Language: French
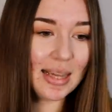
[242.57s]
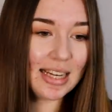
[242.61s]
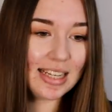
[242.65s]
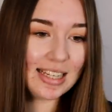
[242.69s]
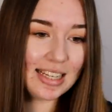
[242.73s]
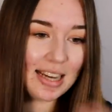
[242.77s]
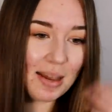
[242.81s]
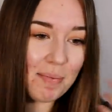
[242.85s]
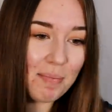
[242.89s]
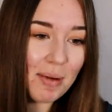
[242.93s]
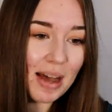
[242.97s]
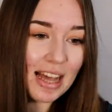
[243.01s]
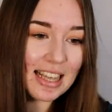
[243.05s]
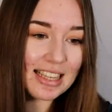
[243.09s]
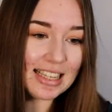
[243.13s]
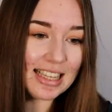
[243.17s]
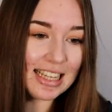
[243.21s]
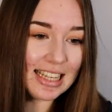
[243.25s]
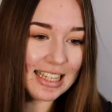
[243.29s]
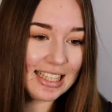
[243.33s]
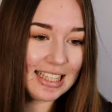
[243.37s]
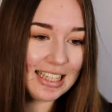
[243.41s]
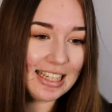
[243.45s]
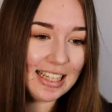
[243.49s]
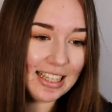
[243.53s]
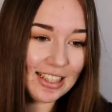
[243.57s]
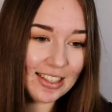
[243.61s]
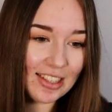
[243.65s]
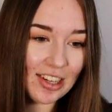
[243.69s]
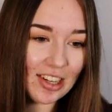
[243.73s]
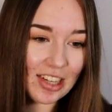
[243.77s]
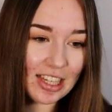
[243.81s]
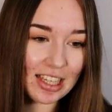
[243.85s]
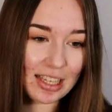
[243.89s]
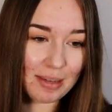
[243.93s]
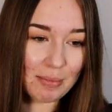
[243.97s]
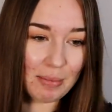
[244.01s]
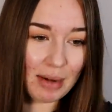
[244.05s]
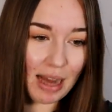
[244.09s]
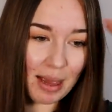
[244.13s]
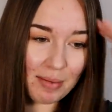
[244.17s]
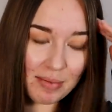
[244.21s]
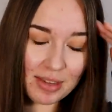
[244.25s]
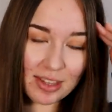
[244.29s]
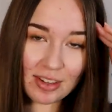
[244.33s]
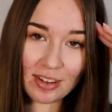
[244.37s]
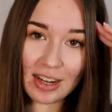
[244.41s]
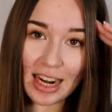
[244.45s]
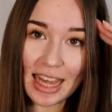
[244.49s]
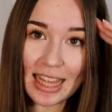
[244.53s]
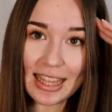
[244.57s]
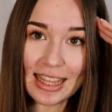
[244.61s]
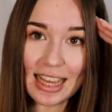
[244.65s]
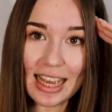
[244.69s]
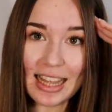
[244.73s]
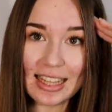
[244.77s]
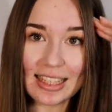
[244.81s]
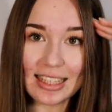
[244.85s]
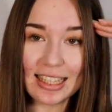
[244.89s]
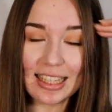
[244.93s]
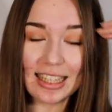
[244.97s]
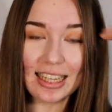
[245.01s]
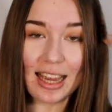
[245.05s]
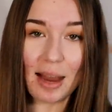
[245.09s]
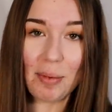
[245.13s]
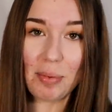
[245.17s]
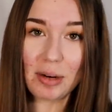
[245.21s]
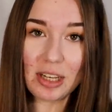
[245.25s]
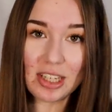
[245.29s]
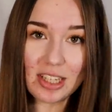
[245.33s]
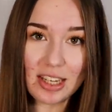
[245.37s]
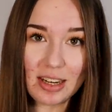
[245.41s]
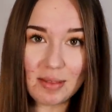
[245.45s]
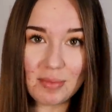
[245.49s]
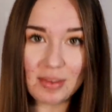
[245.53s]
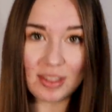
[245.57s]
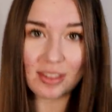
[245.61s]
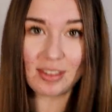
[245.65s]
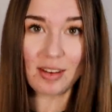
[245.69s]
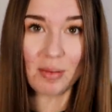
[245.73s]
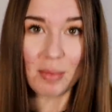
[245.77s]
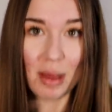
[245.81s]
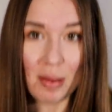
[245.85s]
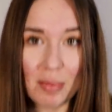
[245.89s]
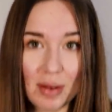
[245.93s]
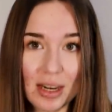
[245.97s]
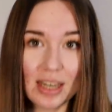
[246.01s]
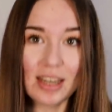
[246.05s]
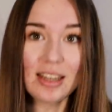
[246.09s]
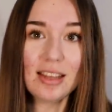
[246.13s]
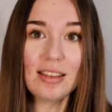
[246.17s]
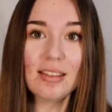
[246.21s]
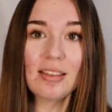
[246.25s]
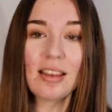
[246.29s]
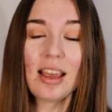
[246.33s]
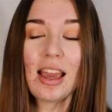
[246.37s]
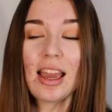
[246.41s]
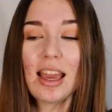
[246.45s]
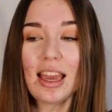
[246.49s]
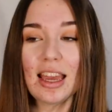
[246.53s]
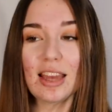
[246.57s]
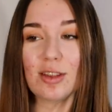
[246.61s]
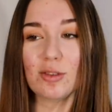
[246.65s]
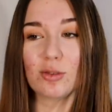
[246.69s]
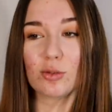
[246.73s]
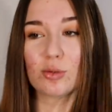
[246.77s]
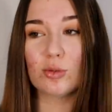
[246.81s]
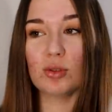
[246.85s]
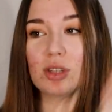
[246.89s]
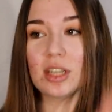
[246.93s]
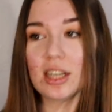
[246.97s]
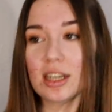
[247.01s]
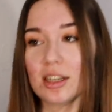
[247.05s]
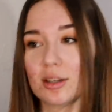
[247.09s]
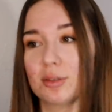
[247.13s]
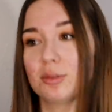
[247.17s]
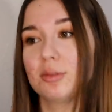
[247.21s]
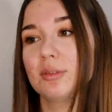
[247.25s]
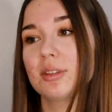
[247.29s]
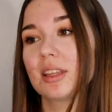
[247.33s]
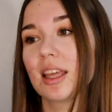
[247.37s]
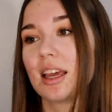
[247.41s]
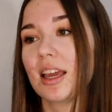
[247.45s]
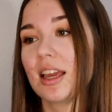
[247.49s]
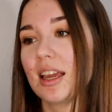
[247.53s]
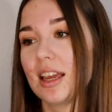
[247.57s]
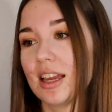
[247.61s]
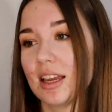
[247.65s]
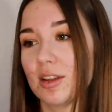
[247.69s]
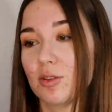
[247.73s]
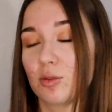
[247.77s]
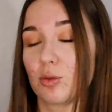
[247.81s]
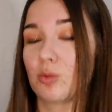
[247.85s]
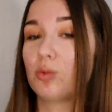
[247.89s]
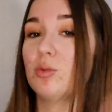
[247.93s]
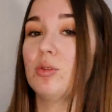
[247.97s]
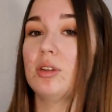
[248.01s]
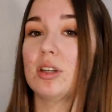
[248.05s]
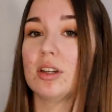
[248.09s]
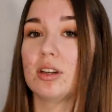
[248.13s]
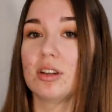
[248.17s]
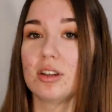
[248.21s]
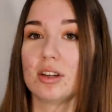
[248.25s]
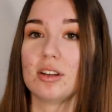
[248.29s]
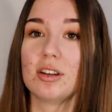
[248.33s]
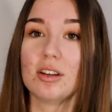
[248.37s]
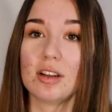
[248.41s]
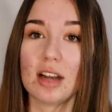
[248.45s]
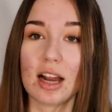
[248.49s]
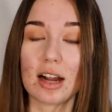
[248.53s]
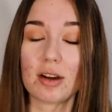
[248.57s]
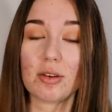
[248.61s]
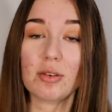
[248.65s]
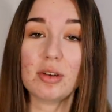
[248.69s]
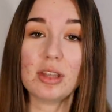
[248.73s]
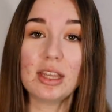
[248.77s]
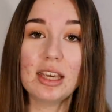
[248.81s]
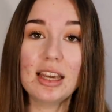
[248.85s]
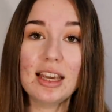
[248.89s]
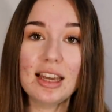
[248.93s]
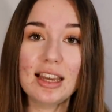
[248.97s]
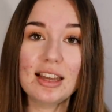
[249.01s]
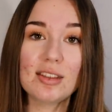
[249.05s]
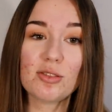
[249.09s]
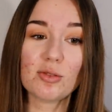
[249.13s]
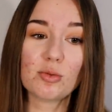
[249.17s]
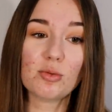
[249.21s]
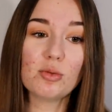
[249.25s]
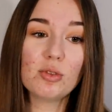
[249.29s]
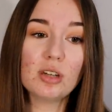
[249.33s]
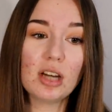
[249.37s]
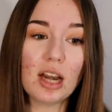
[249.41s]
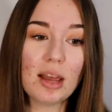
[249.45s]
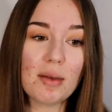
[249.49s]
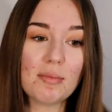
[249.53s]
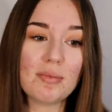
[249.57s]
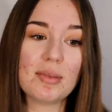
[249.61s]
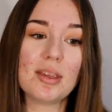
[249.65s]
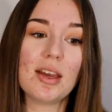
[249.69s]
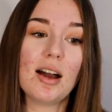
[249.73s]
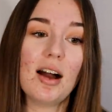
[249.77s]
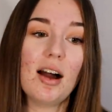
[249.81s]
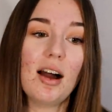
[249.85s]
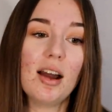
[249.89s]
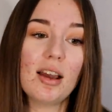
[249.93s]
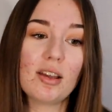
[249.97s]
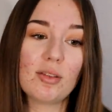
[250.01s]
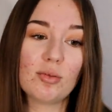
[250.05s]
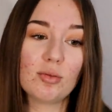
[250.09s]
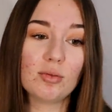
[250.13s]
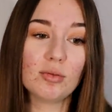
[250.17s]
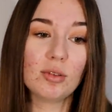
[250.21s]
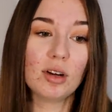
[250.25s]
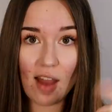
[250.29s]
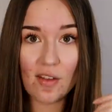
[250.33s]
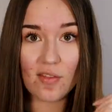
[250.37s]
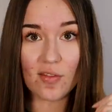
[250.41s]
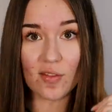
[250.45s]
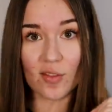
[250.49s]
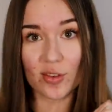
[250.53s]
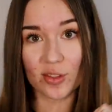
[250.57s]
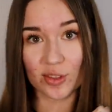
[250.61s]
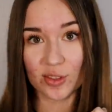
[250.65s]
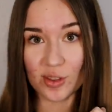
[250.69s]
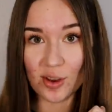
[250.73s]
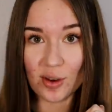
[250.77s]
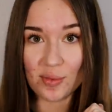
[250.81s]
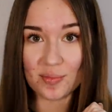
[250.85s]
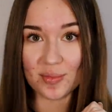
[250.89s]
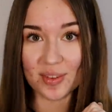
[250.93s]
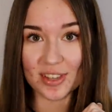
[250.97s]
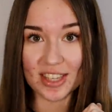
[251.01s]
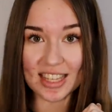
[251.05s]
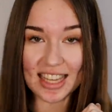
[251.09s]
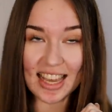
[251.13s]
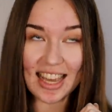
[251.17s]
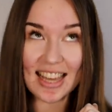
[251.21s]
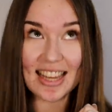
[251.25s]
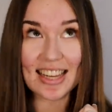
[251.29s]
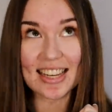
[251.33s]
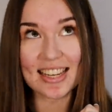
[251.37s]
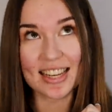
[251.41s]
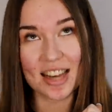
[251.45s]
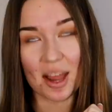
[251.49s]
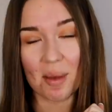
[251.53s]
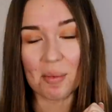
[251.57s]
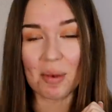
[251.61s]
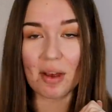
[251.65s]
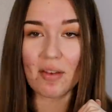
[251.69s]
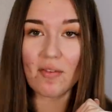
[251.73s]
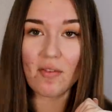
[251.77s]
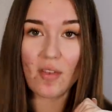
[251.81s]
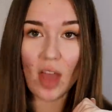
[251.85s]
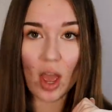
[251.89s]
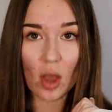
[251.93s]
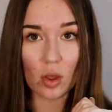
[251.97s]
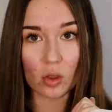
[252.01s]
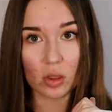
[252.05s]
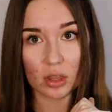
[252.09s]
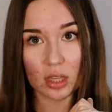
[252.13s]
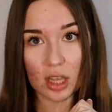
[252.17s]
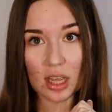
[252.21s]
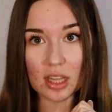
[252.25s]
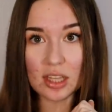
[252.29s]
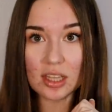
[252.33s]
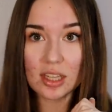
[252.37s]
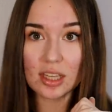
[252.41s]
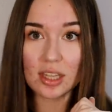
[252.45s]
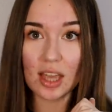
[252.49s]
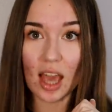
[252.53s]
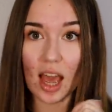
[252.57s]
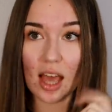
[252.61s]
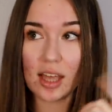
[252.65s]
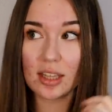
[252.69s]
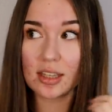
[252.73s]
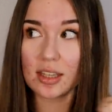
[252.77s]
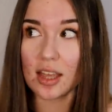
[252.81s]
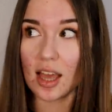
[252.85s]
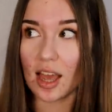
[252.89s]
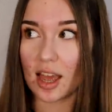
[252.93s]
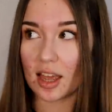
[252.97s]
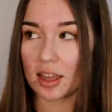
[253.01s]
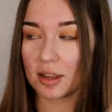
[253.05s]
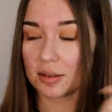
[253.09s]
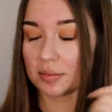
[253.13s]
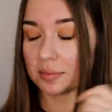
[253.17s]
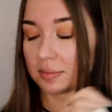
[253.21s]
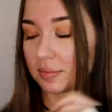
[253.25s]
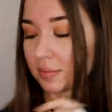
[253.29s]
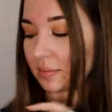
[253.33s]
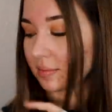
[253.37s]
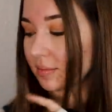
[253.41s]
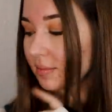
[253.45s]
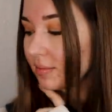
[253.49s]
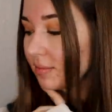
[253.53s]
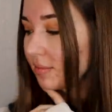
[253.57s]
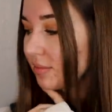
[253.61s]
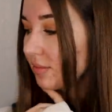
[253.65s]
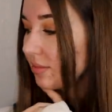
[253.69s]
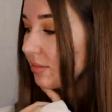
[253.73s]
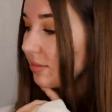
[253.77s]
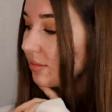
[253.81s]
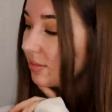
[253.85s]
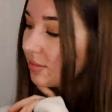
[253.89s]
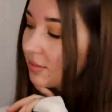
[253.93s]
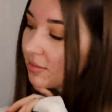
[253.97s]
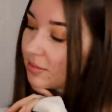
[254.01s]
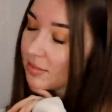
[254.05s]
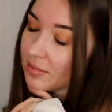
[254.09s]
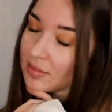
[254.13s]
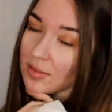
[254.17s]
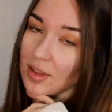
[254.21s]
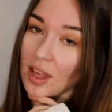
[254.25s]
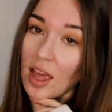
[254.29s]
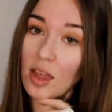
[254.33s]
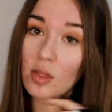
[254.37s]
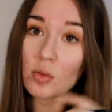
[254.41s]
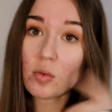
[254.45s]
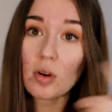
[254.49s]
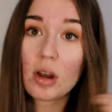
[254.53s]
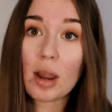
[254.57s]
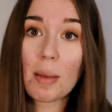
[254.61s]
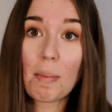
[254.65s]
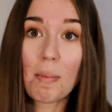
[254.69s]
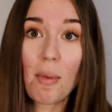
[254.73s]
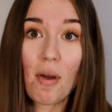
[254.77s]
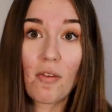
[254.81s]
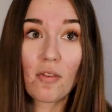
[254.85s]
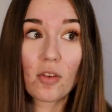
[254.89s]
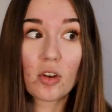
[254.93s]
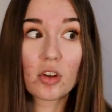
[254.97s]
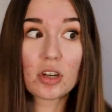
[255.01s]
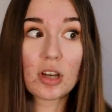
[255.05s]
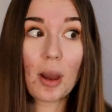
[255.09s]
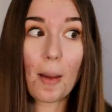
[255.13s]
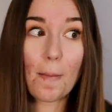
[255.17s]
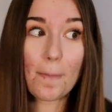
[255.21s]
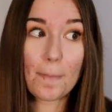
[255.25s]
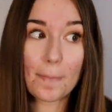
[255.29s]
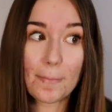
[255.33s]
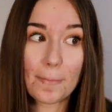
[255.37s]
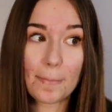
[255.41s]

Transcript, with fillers: mais je sais pas, c'est TikTok qui me l'a mis dans la tête. Et après je l'ai mise dans ma playlist. Et du coup je l'écoute. Et du coup je la connais. Et du coup je l'aime bien et tout. Avant de commencer, j'aimerais faire une dédicace. Eh, à toutes les meufs que j'ai.